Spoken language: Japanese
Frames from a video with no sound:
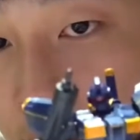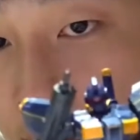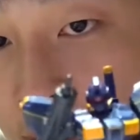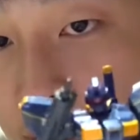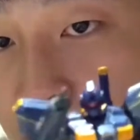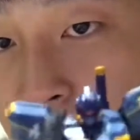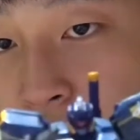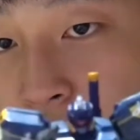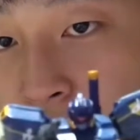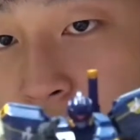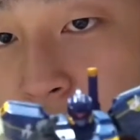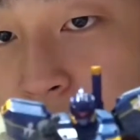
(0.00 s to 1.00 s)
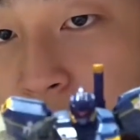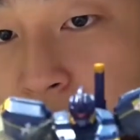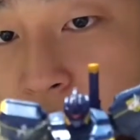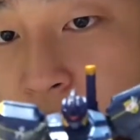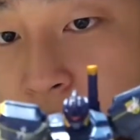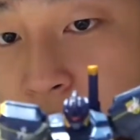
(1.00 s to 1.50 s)
この商品に
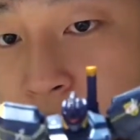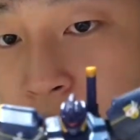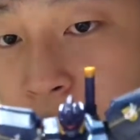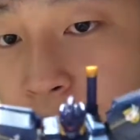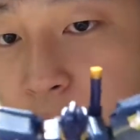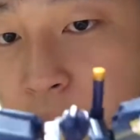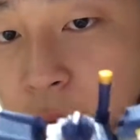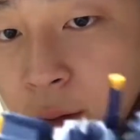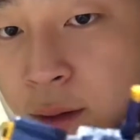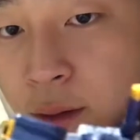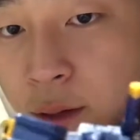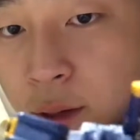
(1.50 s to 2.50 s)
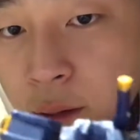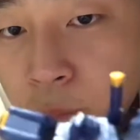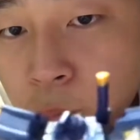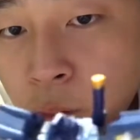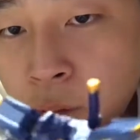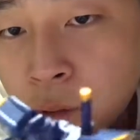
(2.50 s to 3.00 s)
ついて
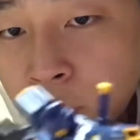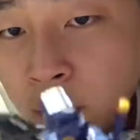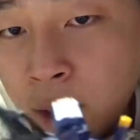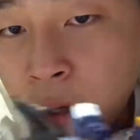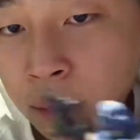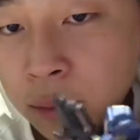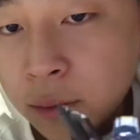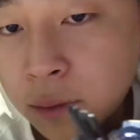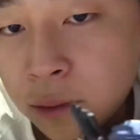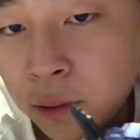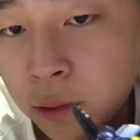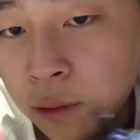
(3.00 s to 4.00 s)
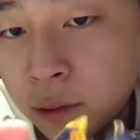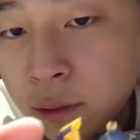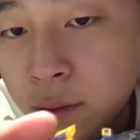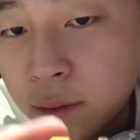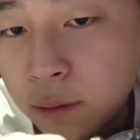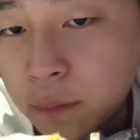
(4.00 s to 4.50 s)
僕はこ
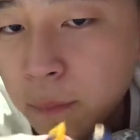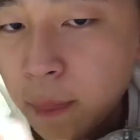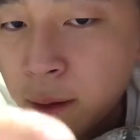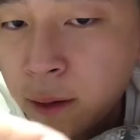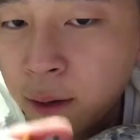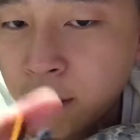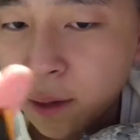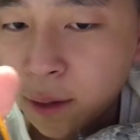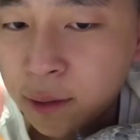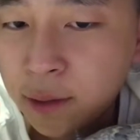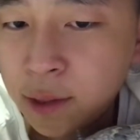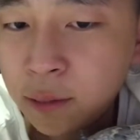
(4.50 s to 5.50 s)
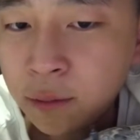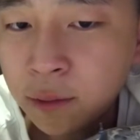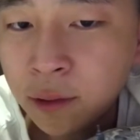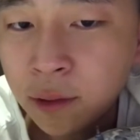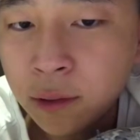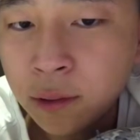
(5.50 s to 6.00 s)
の、えー、チーム
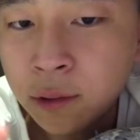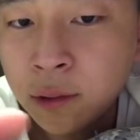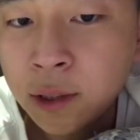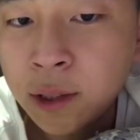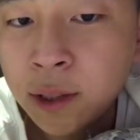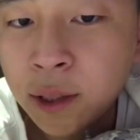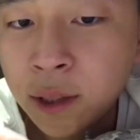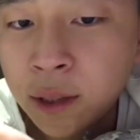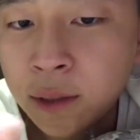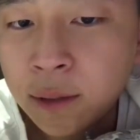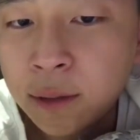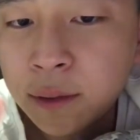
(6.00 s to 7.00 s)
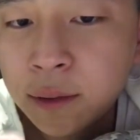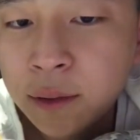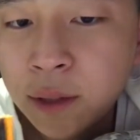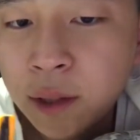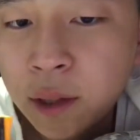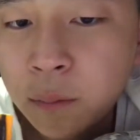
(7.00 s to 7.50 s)
の動きが
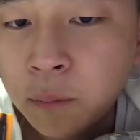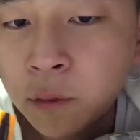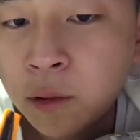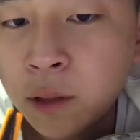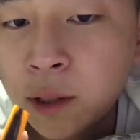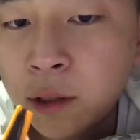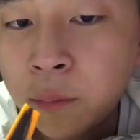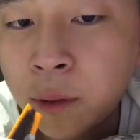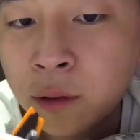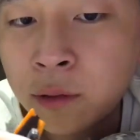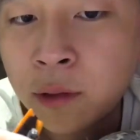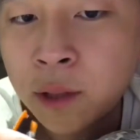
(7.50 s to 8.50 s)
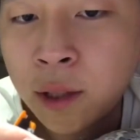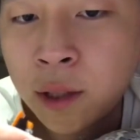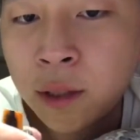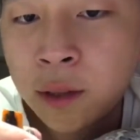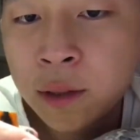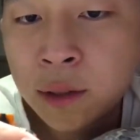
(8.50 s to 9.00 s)
動きの場所が、